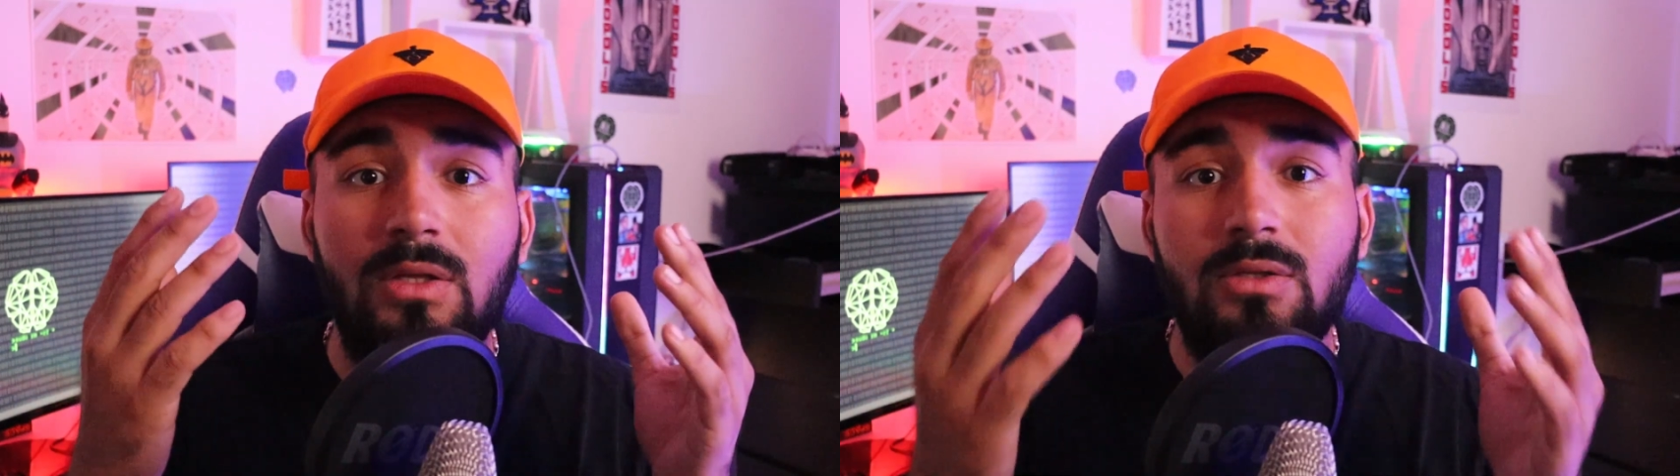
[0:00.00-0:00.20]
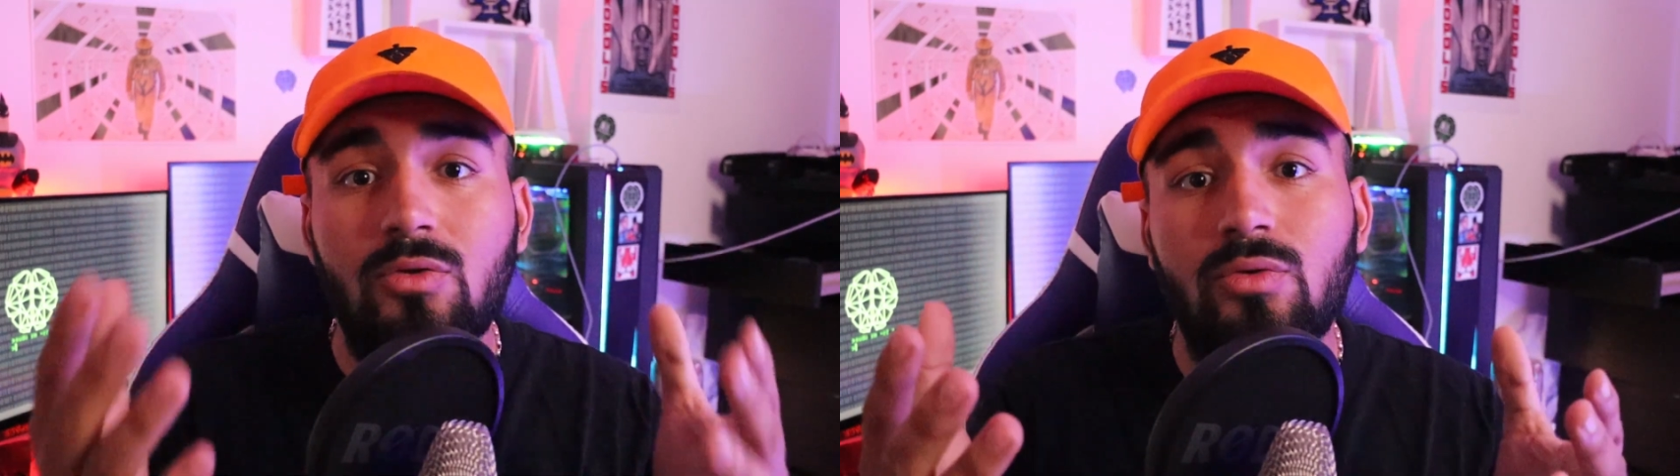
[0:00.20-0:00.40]

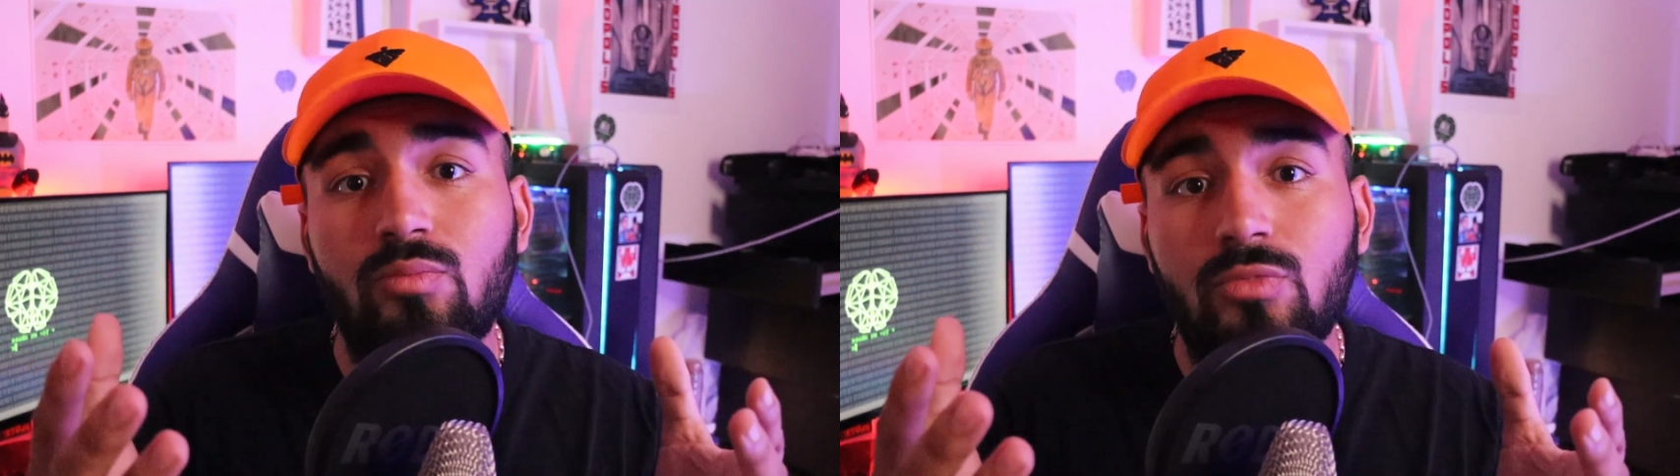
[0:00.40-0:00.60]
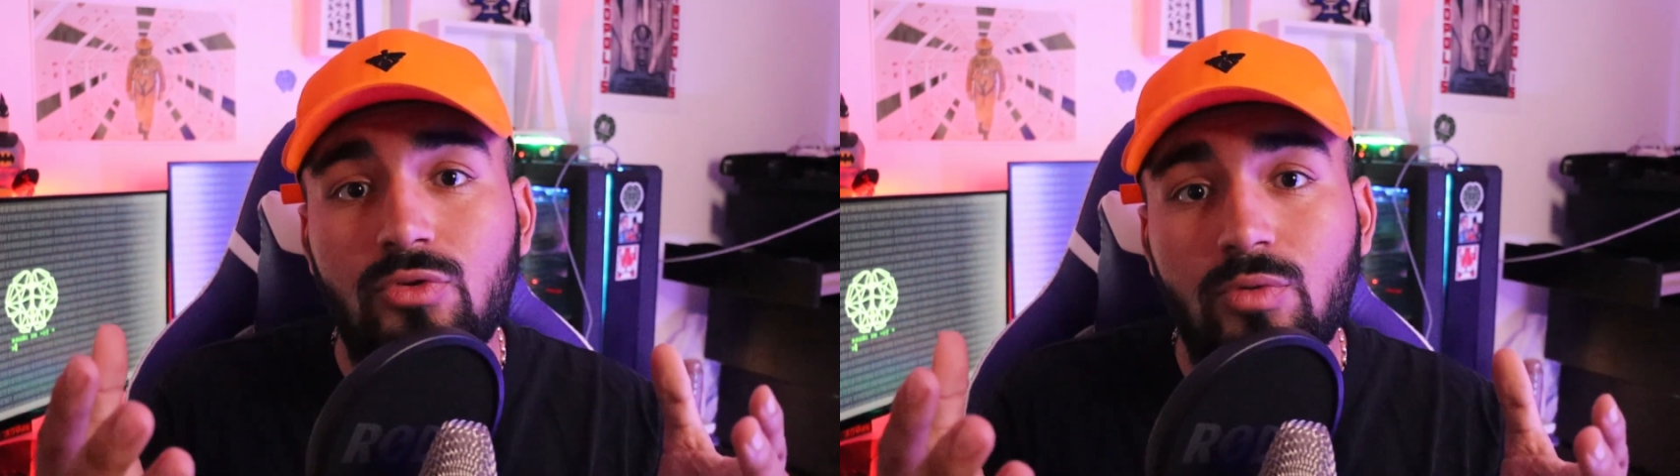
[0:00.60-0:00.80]

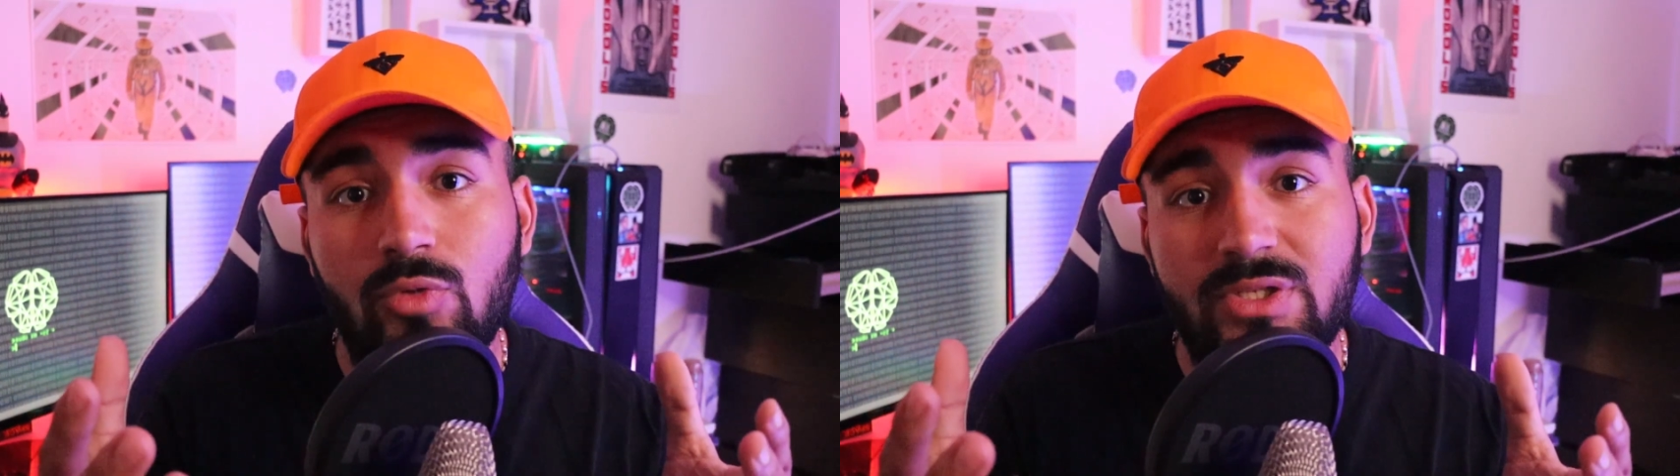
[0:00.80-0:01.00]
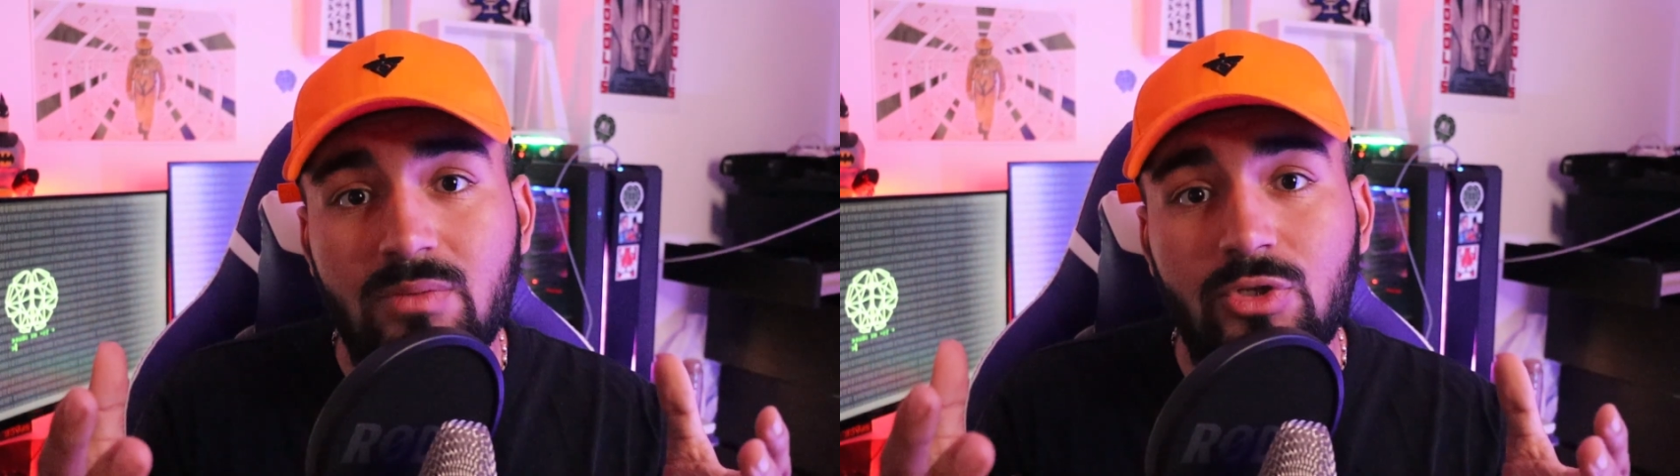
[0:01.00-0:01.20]
de
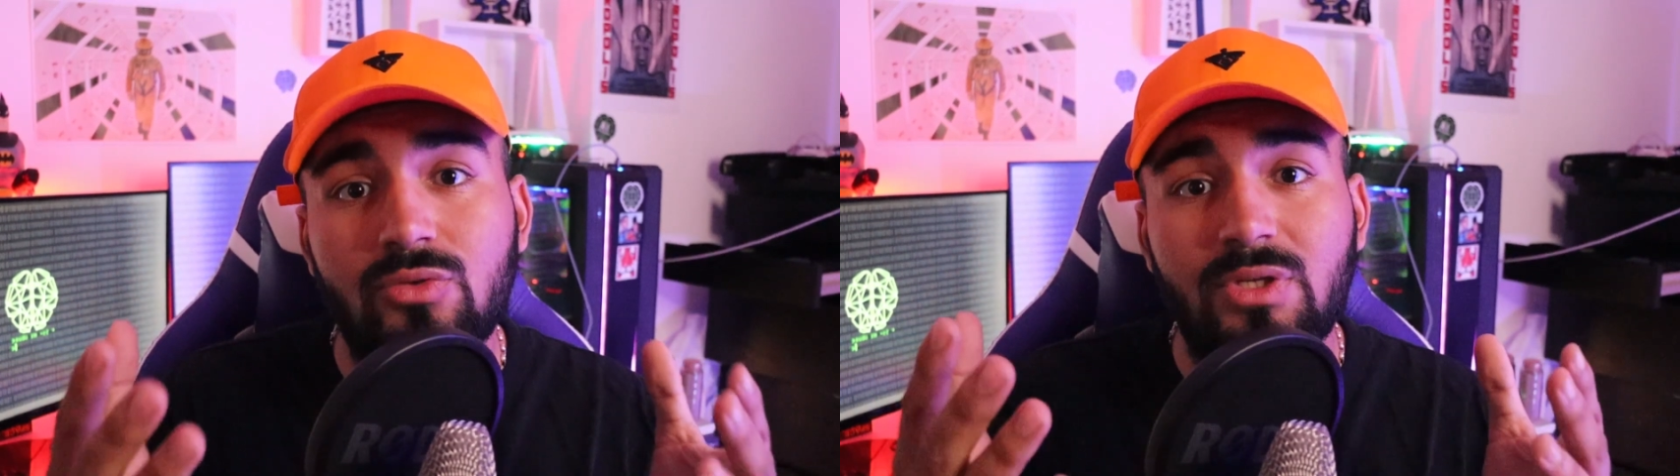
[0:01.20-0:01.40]
moins en moins de